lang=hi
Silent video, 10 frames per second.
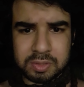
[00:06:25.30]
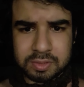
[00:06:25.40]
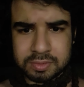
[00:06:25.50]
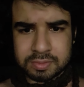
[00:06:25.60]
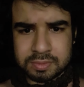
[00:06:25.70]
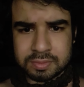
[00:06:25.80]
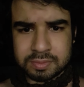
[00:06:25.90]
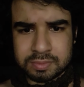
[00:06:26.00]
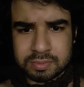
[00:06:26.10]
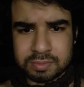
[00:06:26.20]
को
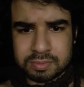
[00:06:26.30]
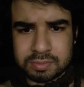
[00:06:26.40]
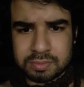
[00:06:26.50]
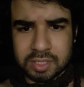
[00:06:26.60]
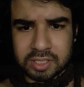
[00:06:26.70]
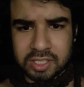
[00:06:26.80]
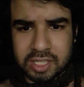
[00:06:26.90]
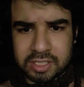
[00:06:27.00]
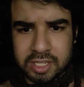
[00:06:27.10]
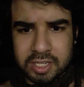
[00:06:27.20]
नितिन
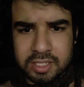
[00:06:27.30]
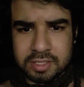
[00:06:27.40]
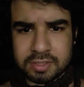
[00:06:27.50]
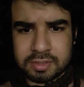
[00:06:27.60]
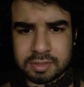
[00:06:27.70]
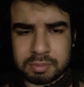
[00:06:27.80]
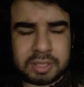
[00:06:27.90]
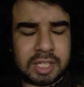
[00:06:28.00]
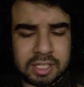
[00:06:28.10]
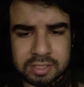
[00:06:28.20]
गडकरी
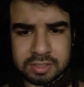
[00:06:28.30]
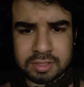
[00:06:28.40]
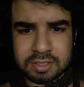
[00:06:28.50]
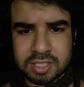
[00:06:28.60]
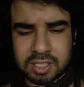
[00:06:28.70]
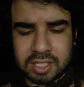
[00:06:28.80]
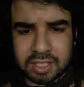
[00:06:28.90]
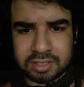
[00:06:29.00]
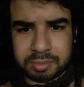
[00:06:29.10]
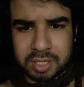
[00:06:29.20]
बता शक्कर
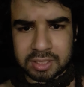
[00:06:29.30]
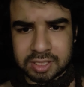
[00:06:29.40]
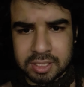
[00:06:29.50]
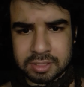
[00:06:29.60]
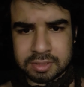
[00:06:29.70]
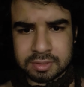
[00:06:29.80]
कैसे बनाता है